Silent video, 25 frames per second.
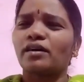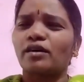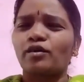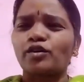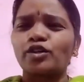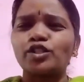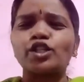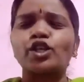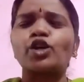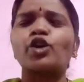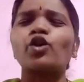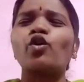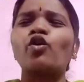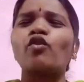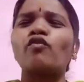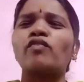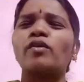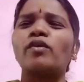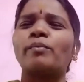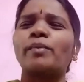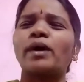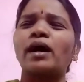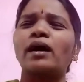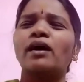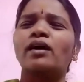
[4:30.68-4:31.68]
கொஞ்சம்
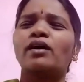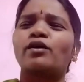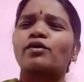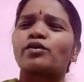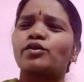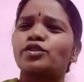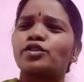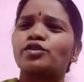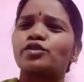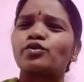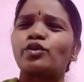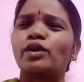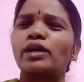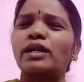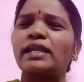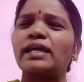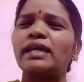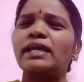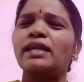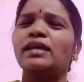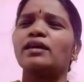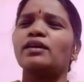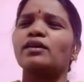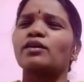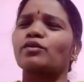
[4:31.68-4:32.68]
கோபமா கொஞ்சம் சொல்லி
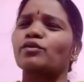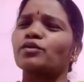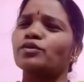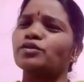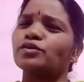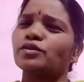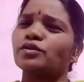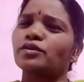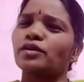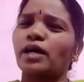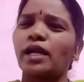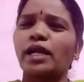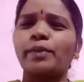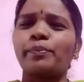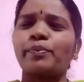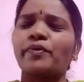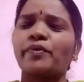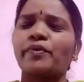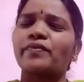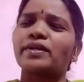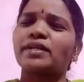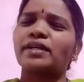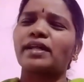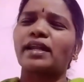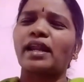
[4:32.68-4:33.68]
கொஞ்சம் அனுப்பி
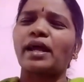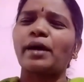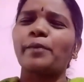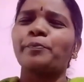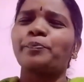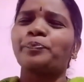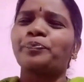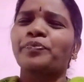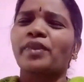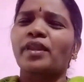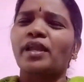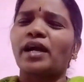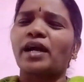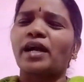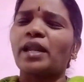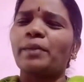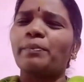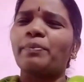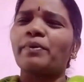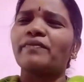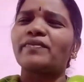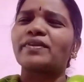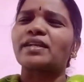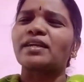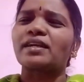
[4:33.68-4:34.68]
விட்டுறான்
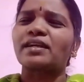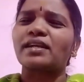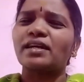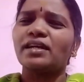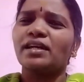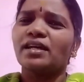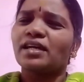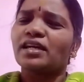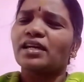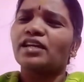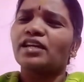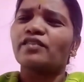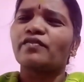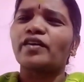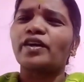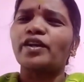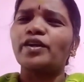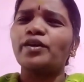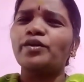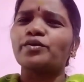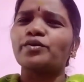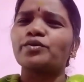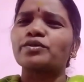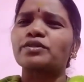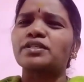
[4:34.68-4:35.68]
அனுப்பி விட்டுட்டு
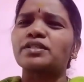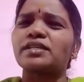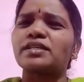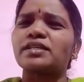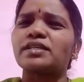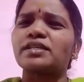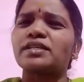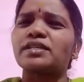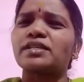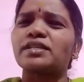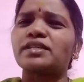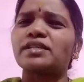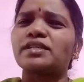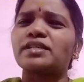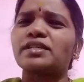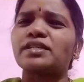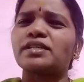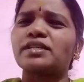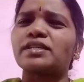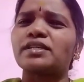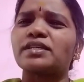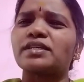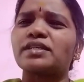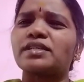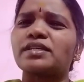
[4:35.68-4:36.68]
இவனும் யோசிக்கிறான்
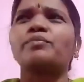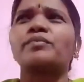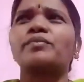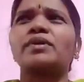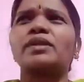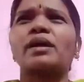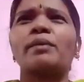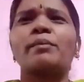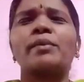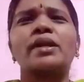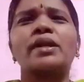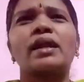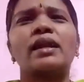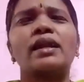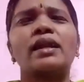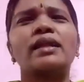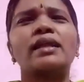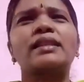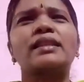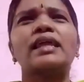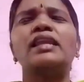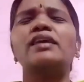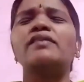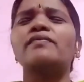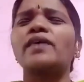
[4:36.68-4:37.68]
நம்ம நல்லா
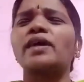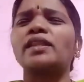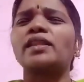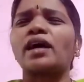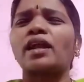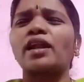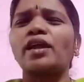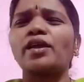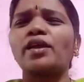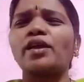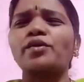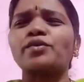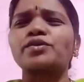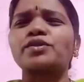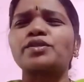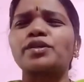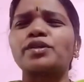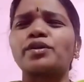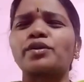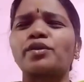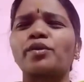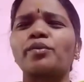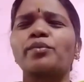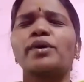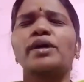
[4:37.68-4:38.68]
தெளிவா தானே
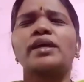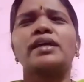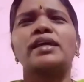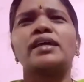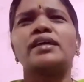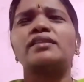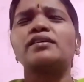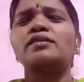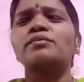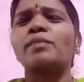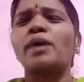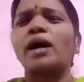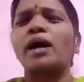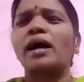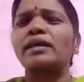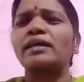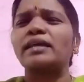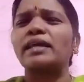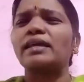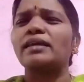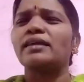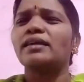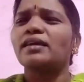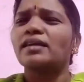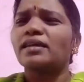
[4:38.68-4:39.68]
யோசிக்கிறோம் எது
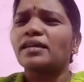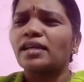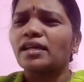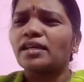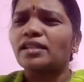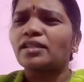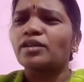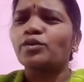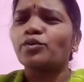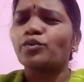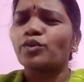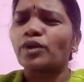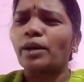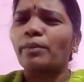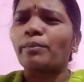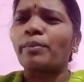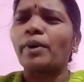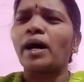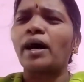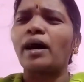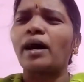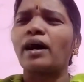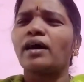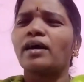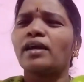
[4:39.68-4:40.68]
மாயை எது உடம்பா
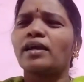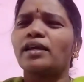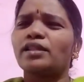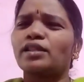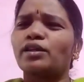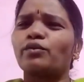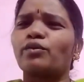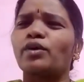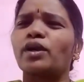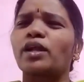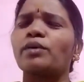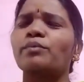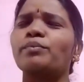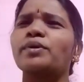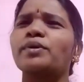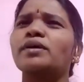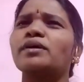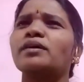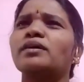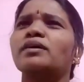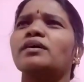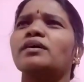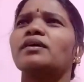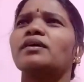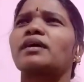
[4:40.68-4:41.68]
இந்த உடம்பு
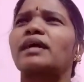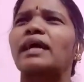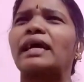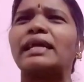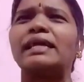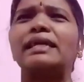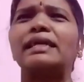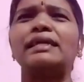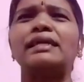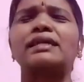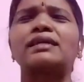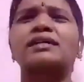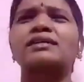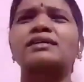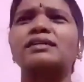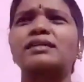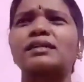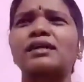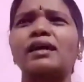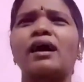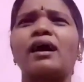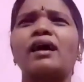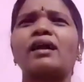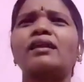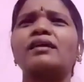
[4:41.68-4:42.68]
கை இருக்கு
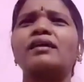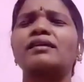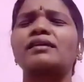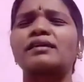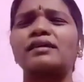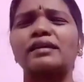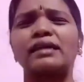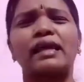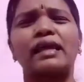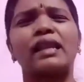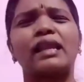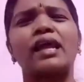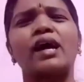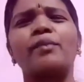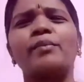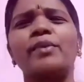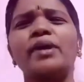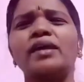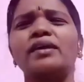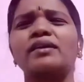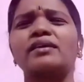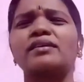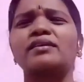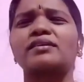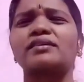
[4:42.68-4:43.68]
கால் இருக்கு எல்லாமே
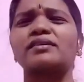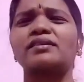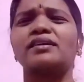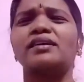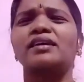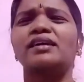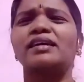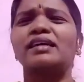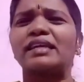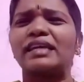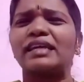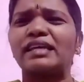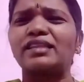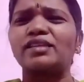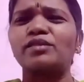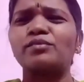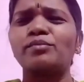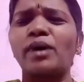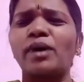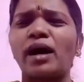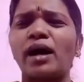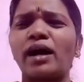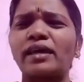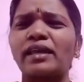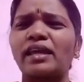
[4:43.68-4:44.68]
இருக்கு எது
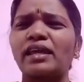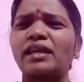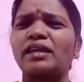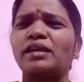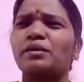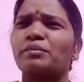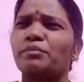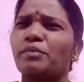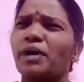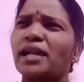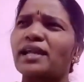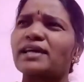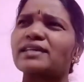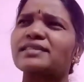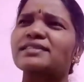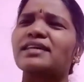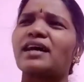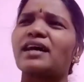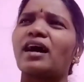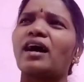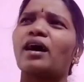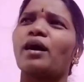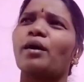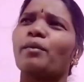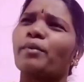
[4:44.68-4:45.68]
மாயை
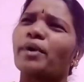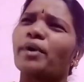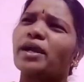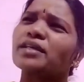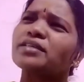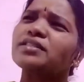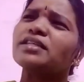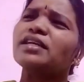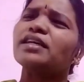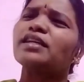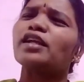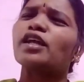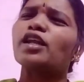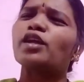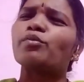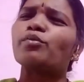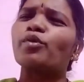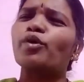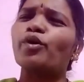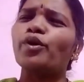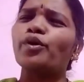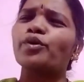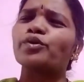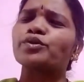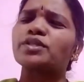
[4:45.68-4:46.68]
மனசா மனசு என்னென்னமோ
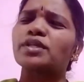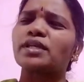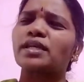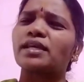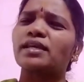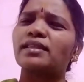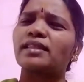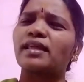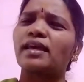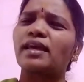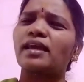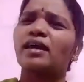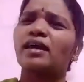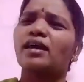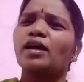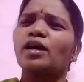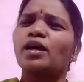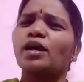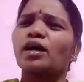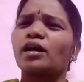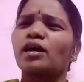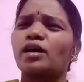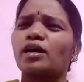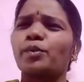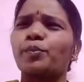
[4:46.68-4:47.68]
யோசிக்குது
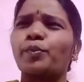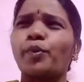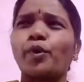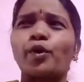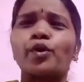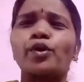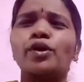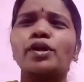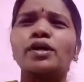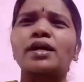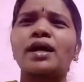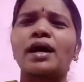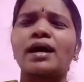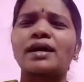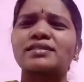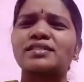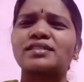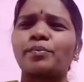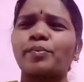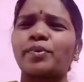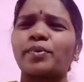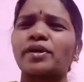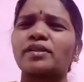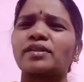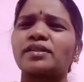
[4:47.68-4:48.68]
பொருளுக்கு
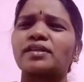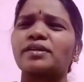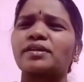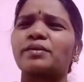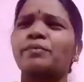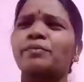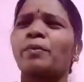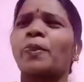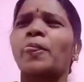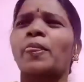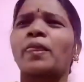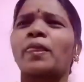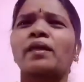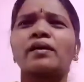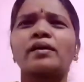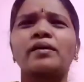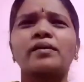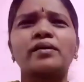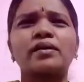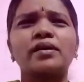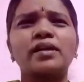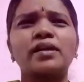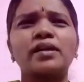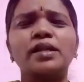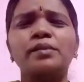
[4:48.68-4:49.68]
ஆசைப்படுது
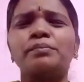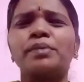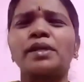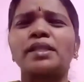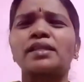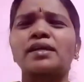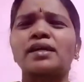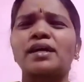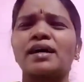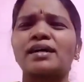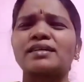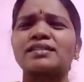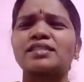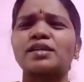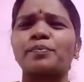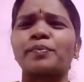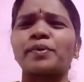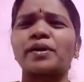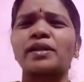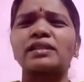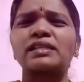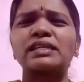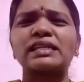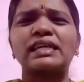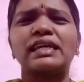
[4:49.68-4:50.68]
இன்பத்துக்கு
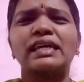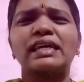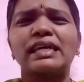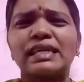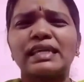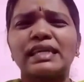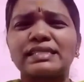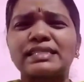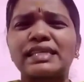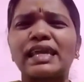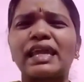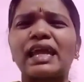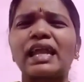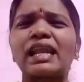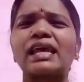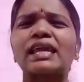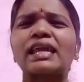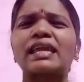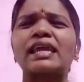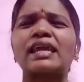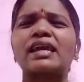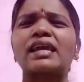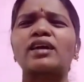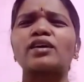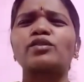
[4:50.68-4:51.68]
ஆசைப்படுது இசைகளை
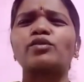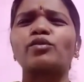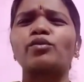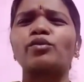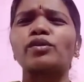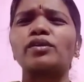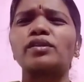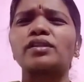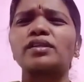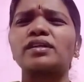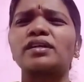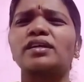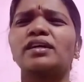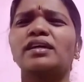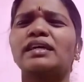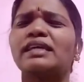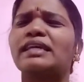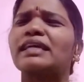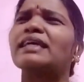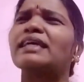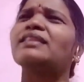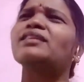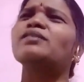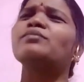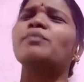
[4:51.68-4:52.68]
கேட்க தோணுது
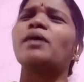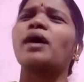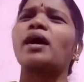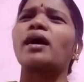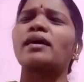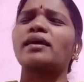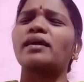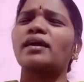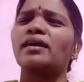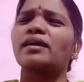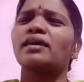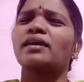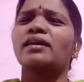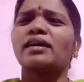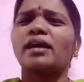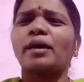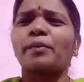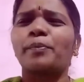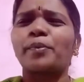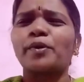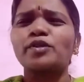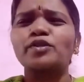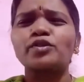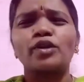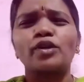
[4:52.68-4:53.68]
எது மாயை
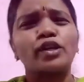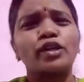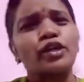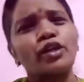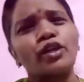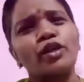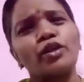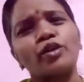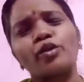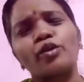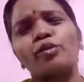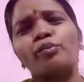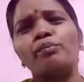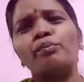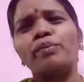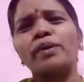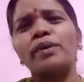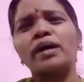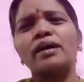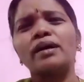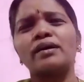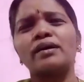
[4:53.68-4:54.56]
அப்படின்னு சொல்லி ரொம்ப